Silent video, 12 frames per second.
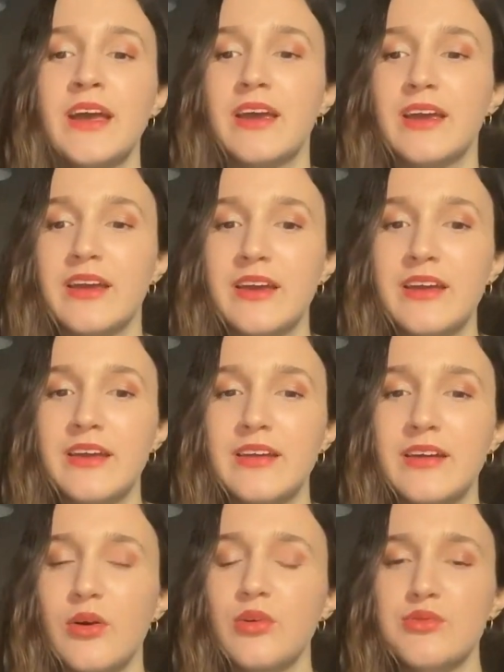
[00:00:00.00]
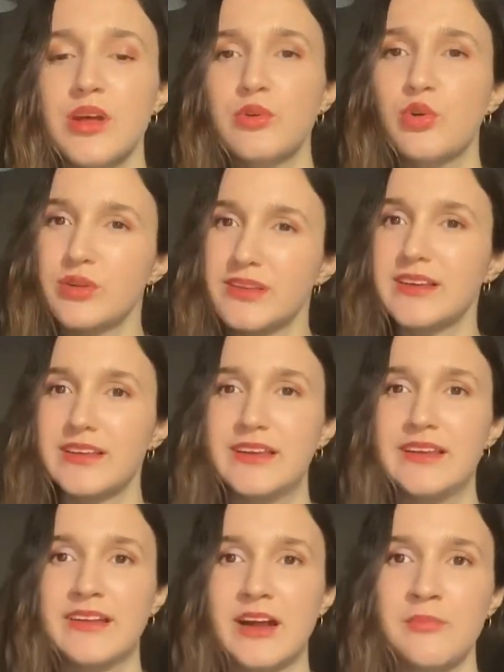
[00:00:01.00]
E, o yüzden gotik
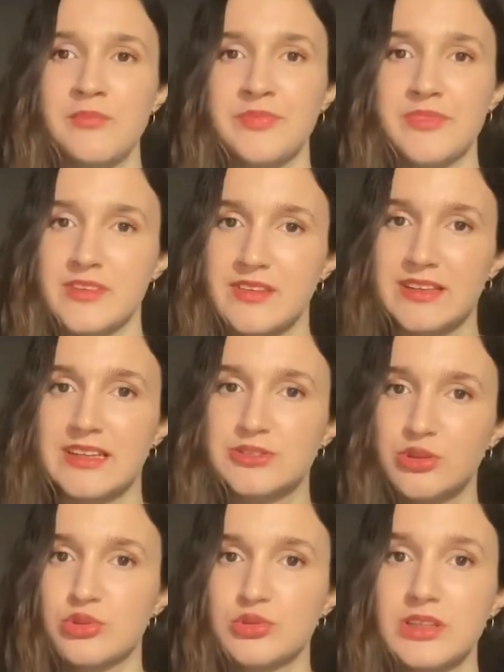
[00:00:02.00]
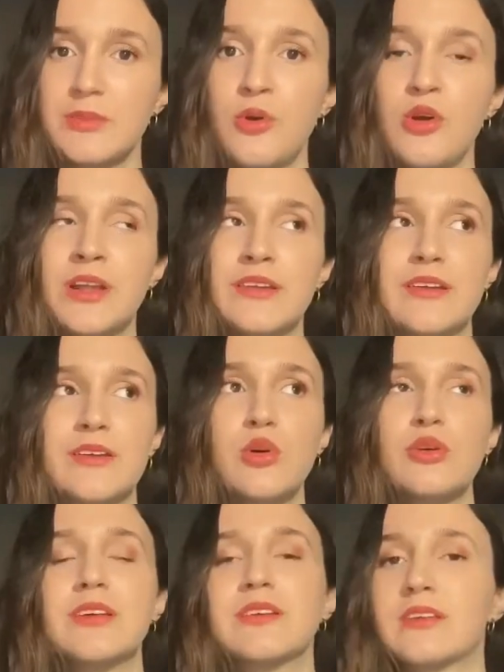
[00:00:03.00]
diyeceğim. Zaten Giotto'da da böyledir.
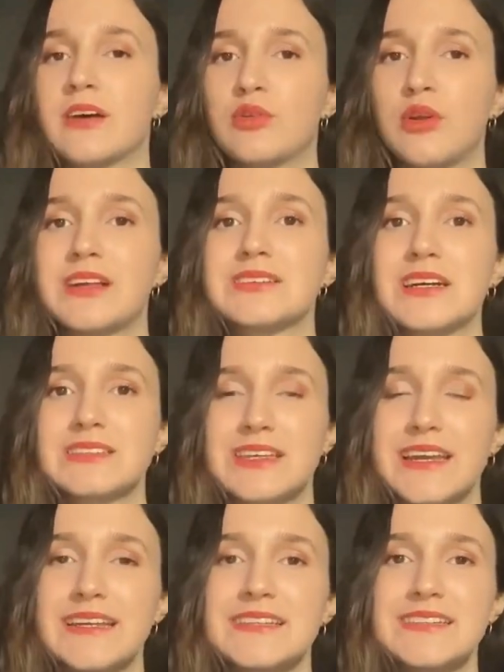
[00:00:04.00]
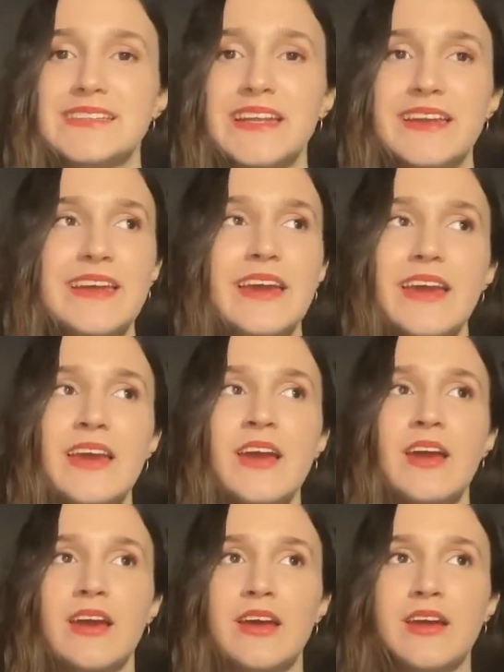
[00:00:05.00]
Gotikten Rönesans'a geçişteki
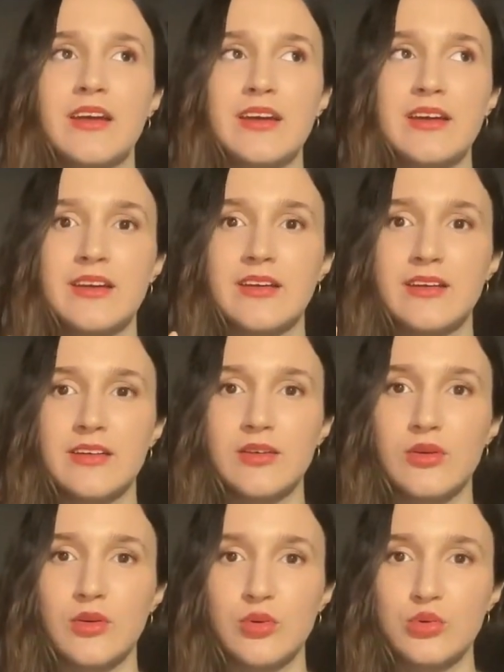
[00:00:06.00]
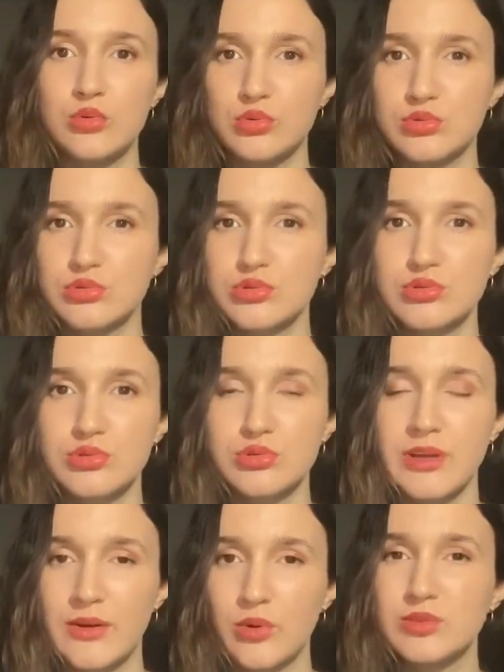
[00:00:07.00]
e, o unsur
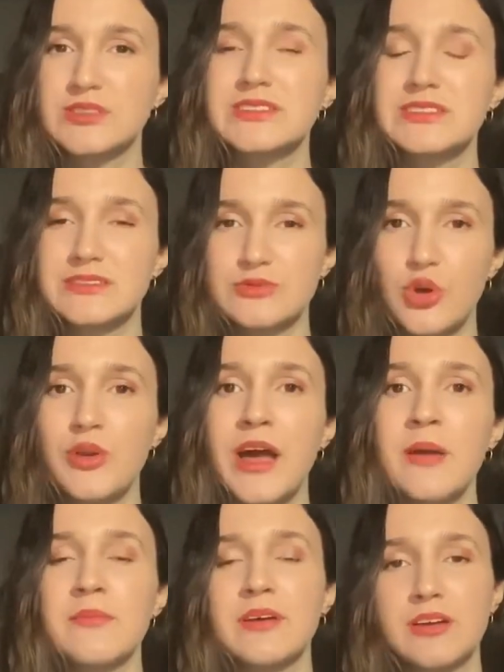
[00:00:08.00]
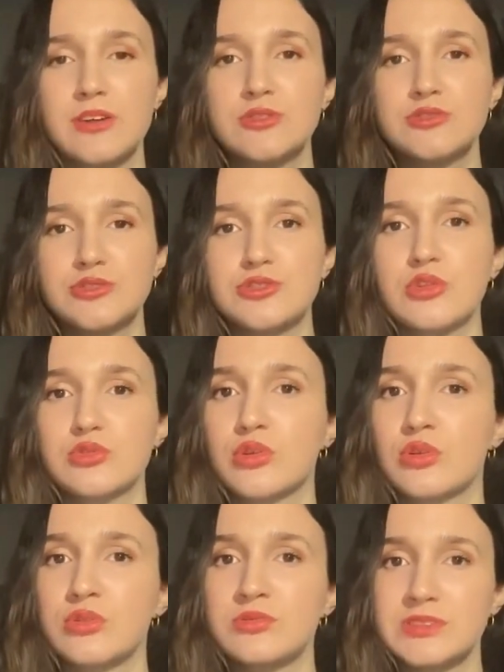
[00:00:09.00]
yani o dönem
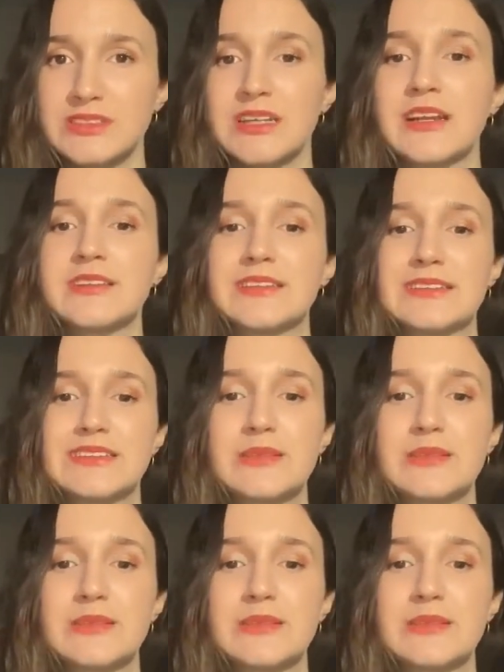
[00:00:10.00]
Giotto'nun sanatıdır.